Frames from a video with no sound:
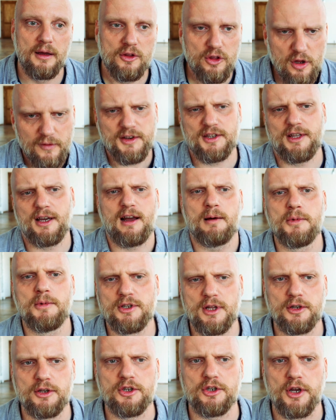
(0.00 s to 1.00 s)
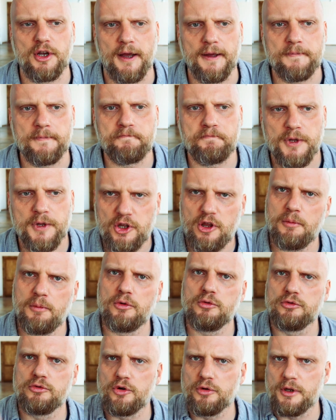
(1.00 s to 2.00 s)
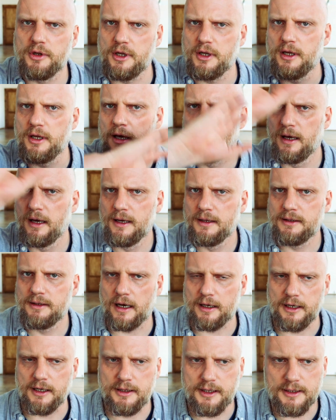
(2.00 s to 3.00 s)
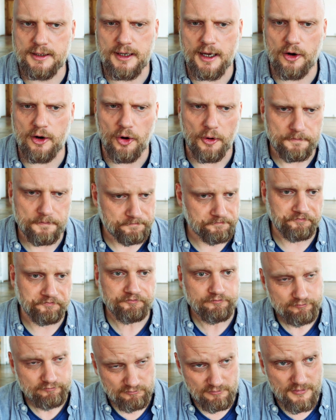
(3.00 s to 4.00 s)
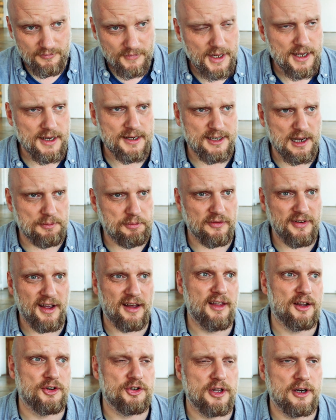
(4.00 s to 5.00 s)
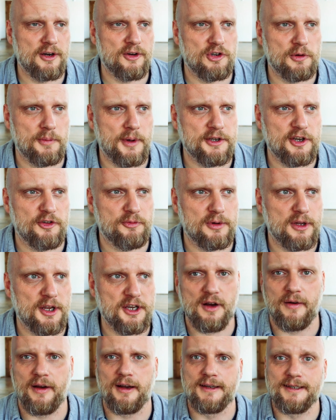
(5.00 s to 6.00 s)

No więc taka myśl na dzisiaj. I to był drugi taki teasero zapowiadacz tego, co będzie w poniedziałek.